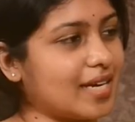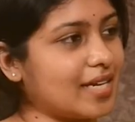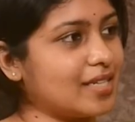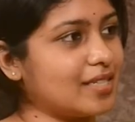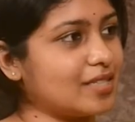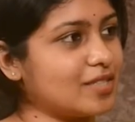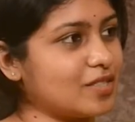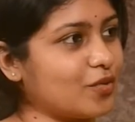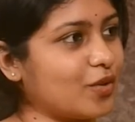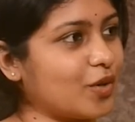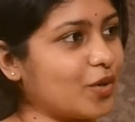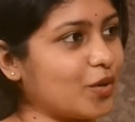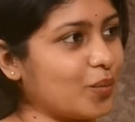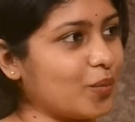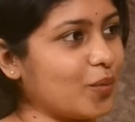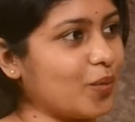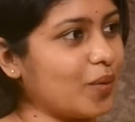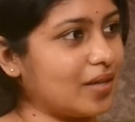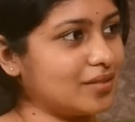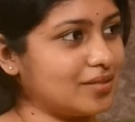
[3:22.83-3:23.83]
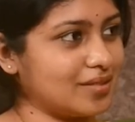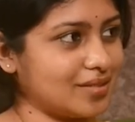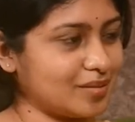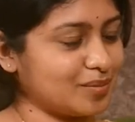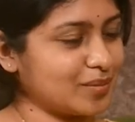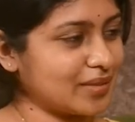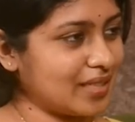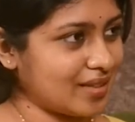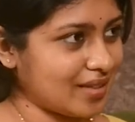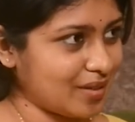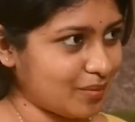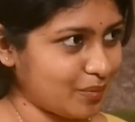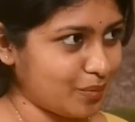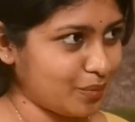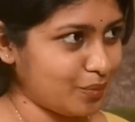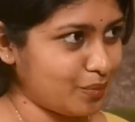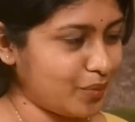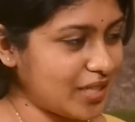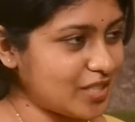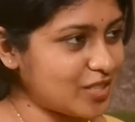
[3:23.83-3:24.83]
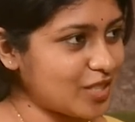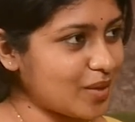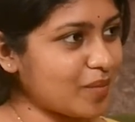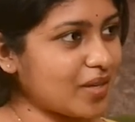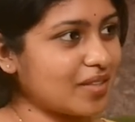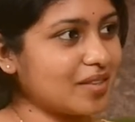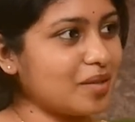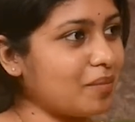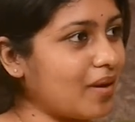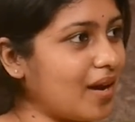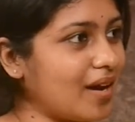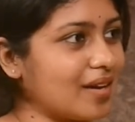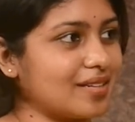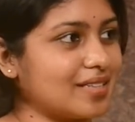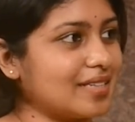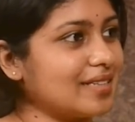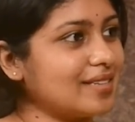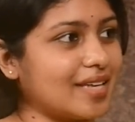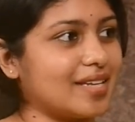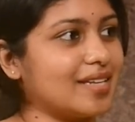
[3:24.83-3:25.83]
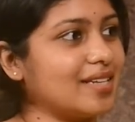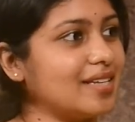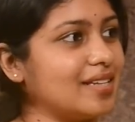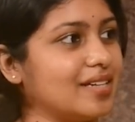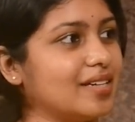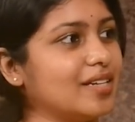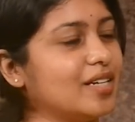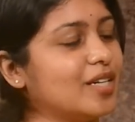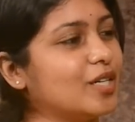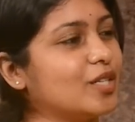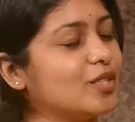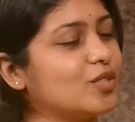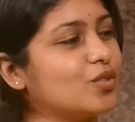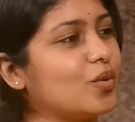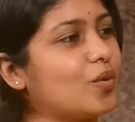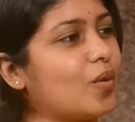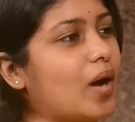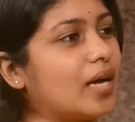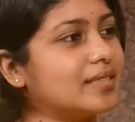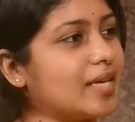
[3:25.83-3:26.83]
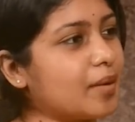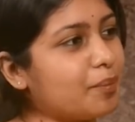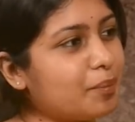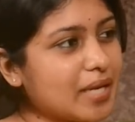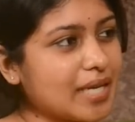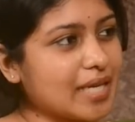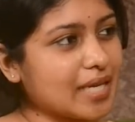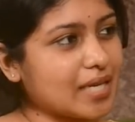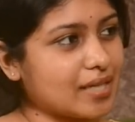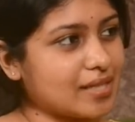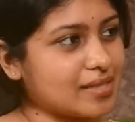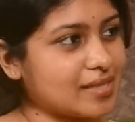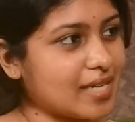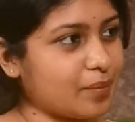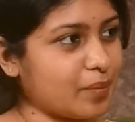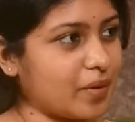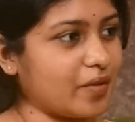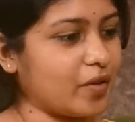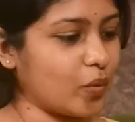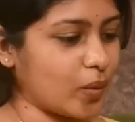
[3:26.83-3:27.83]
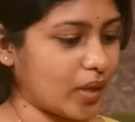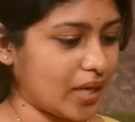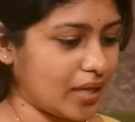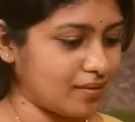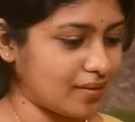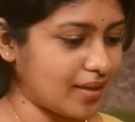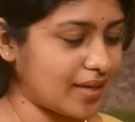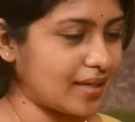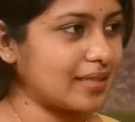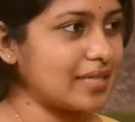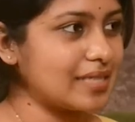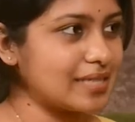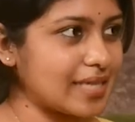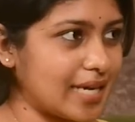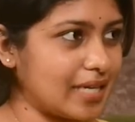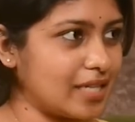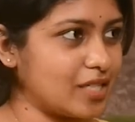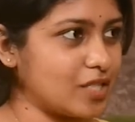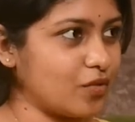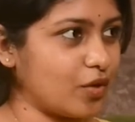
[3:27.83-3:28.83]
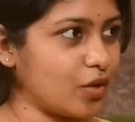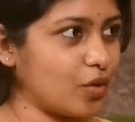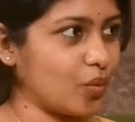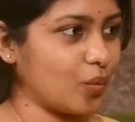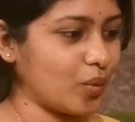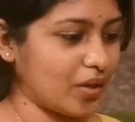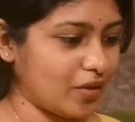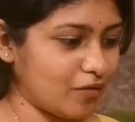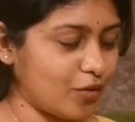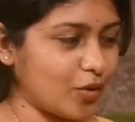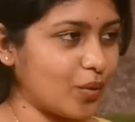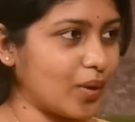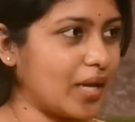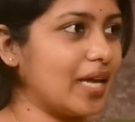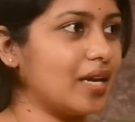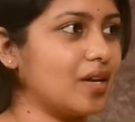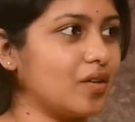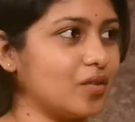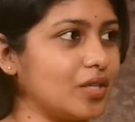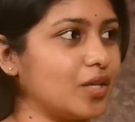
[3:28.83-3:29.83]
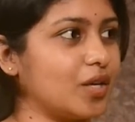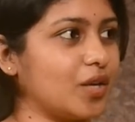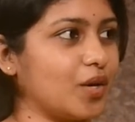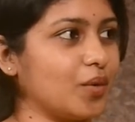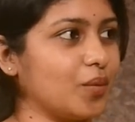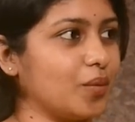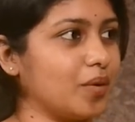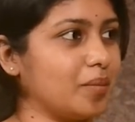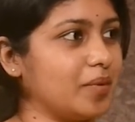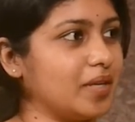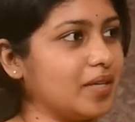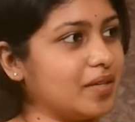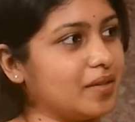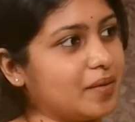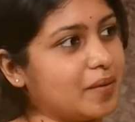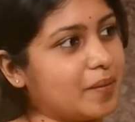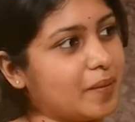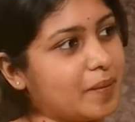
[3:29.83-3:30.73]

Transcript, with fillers: சைலன்ஸ் வரணுமோ அது பிஜிஎம்லேருந்து மாறுறதே தெரியல ஸோ அது எப்படி நீங்கள் டிசைட் பண்ணிங்க ஓகே இந்த இடத்துல சைலன்ஸ் வரணும் இவ்வளோ நேரம் அது இருக்கணும் அப்படின்னு